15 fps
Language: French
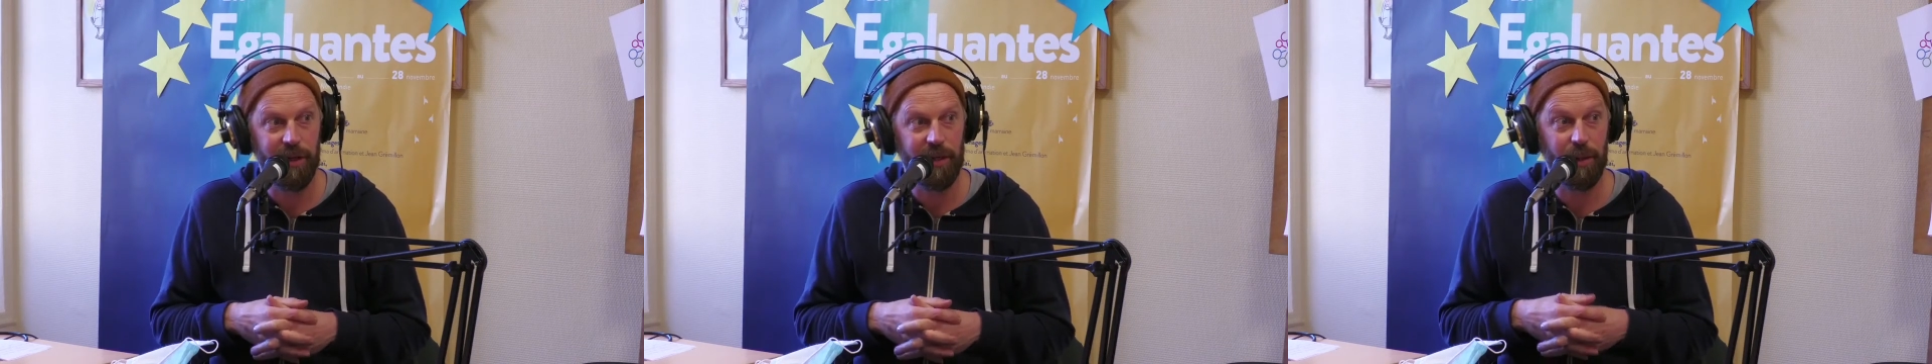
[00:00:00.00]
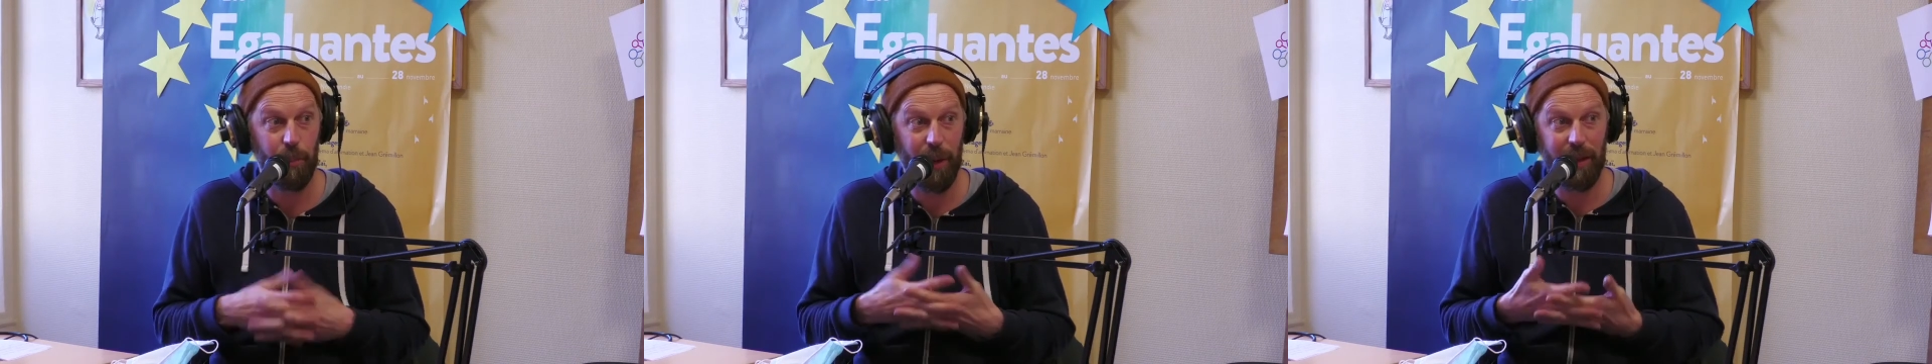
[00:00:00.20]

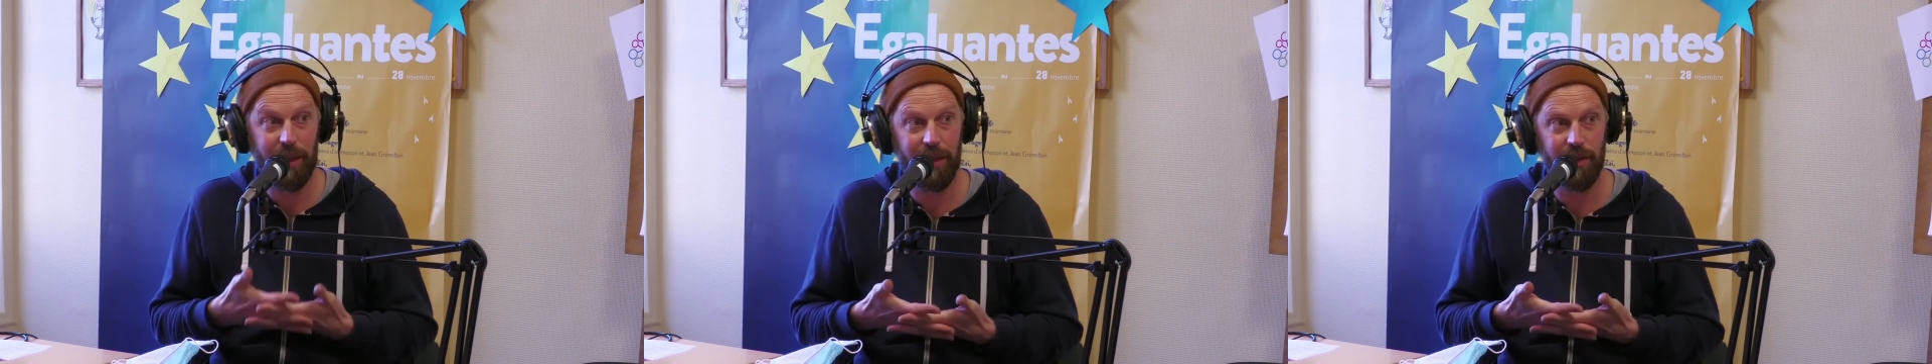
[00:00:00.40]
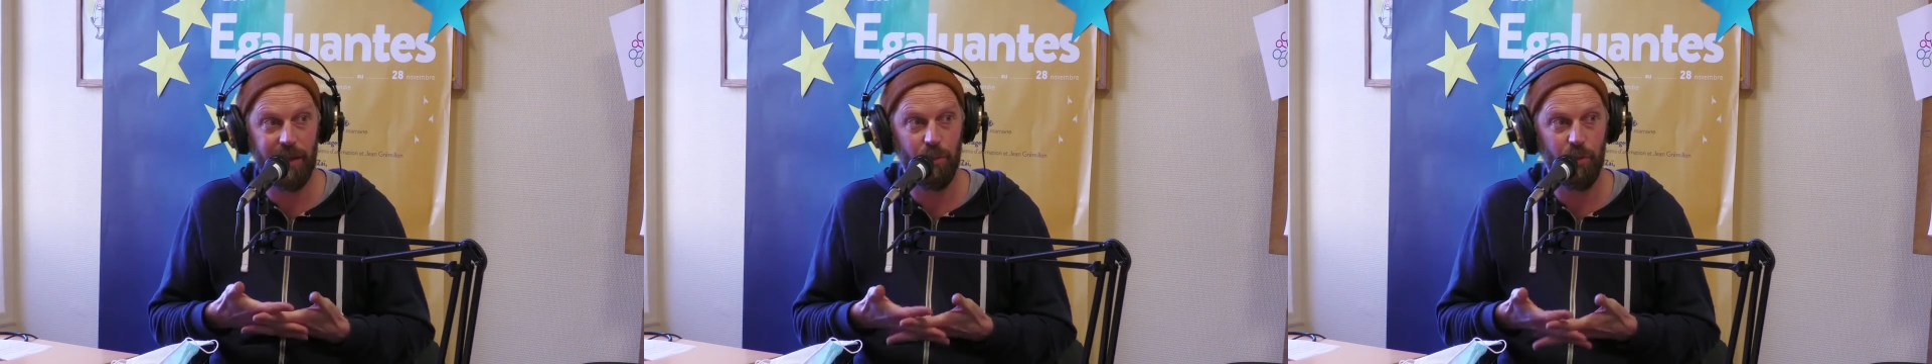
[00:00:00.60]
qui
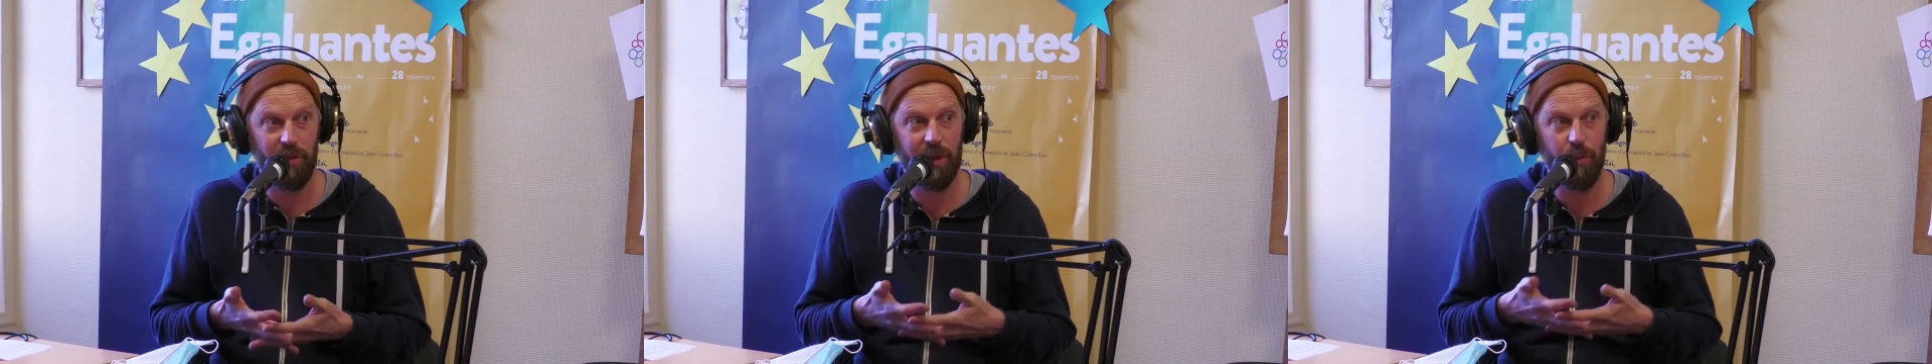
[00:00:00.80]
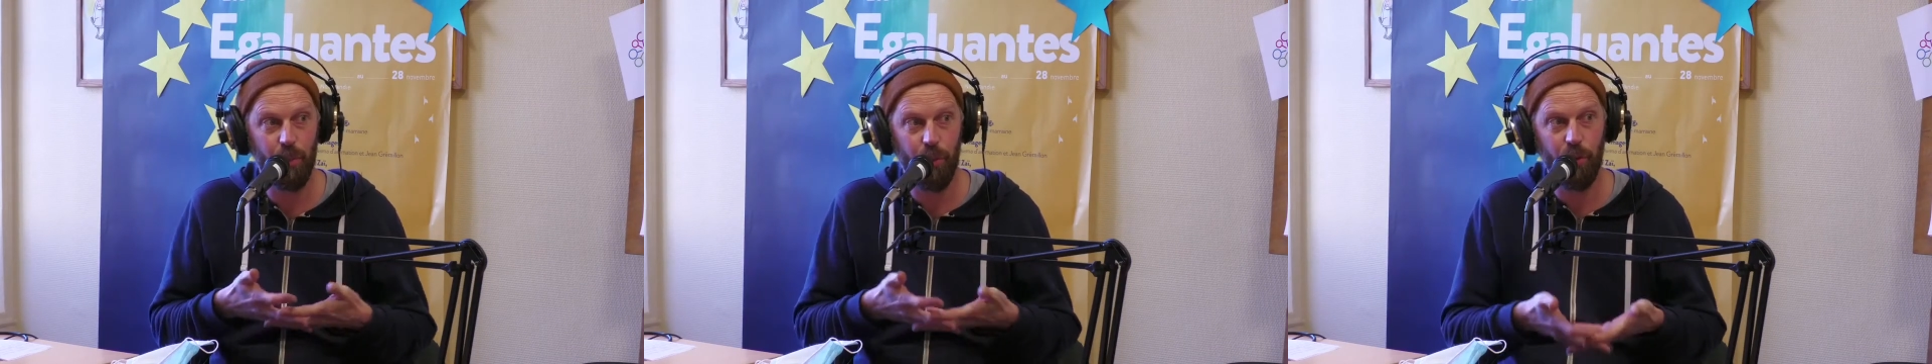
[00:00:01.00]
prêtait sa
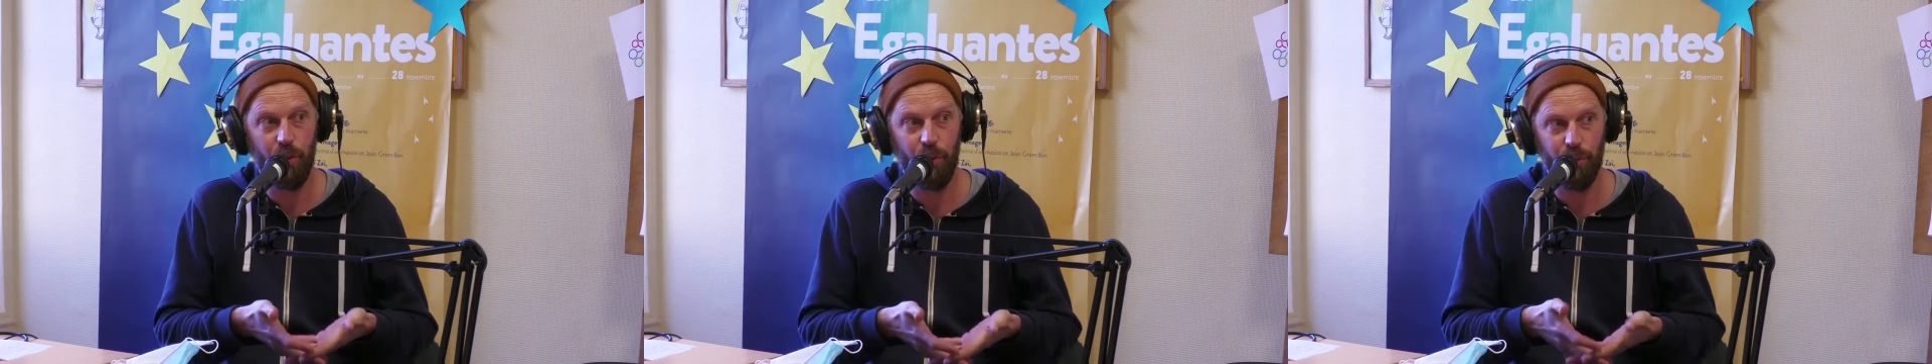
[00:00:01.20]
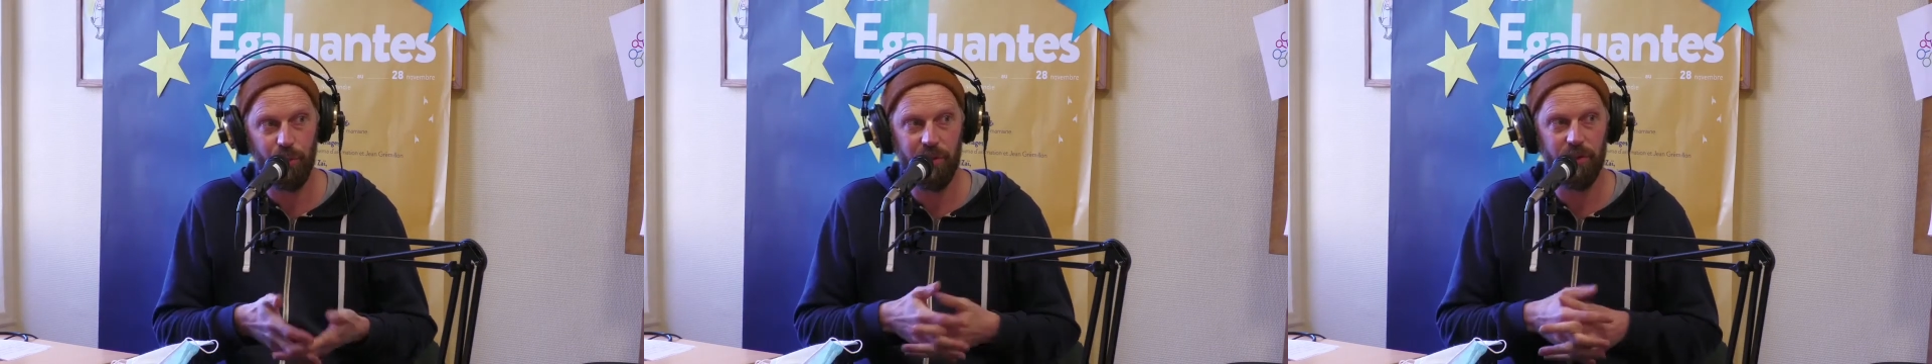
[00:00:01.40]
musique pour
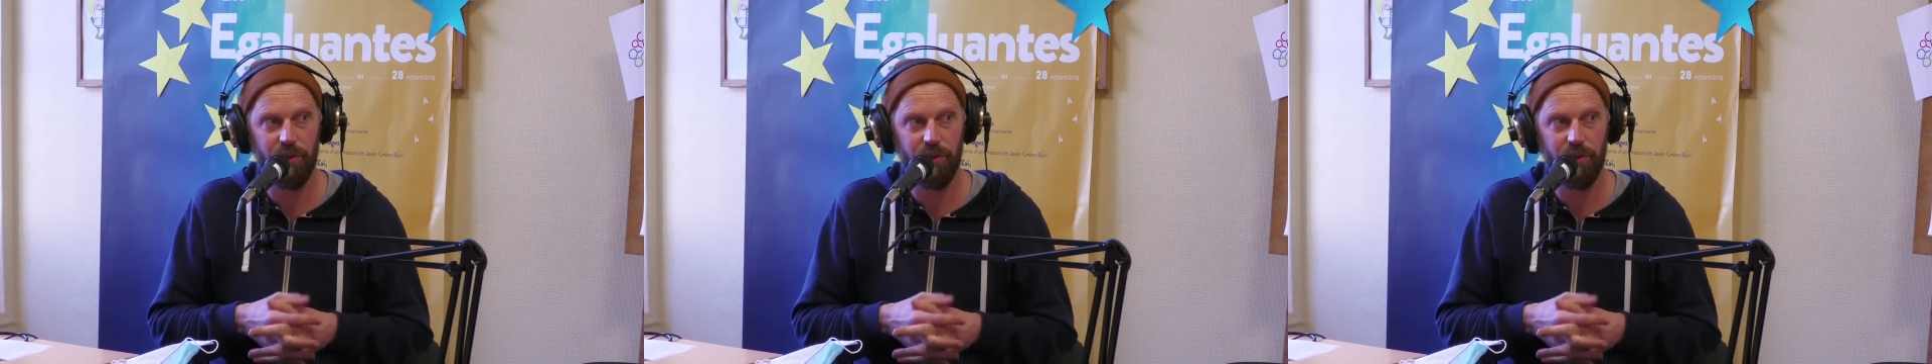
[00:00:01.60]
qu'on puisse